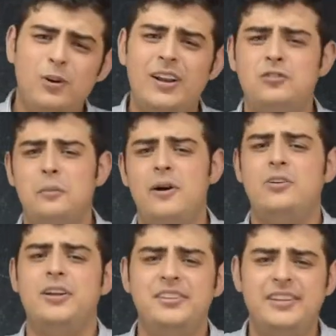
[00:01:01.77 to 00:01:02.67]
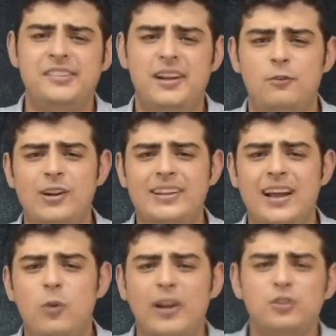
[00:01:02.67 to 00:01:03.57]
burlas tomaron una siniestra
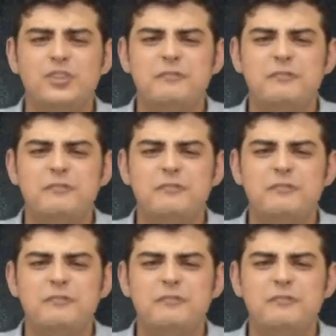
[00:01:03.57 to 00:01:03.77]
vuelta cuando se